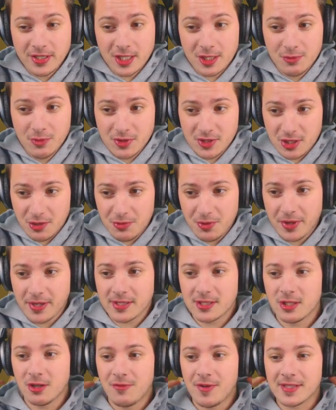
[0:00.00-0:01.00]
ich muss da
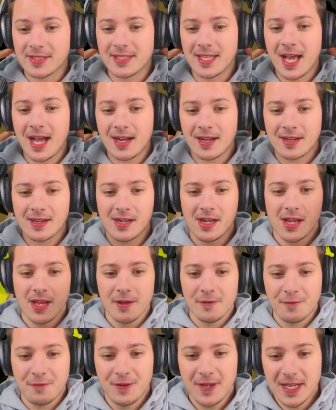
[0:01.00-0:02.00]
übrigens noch was sagen.
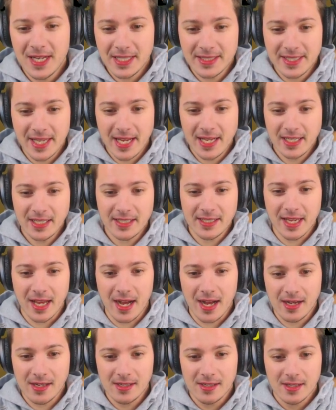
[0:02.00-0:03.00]
Viele denken
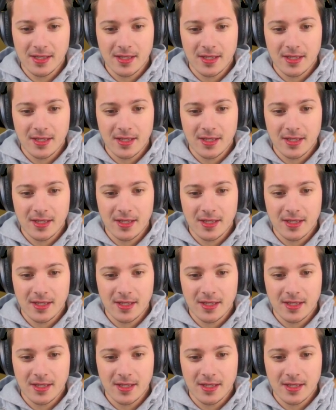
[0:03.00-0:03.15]
ja...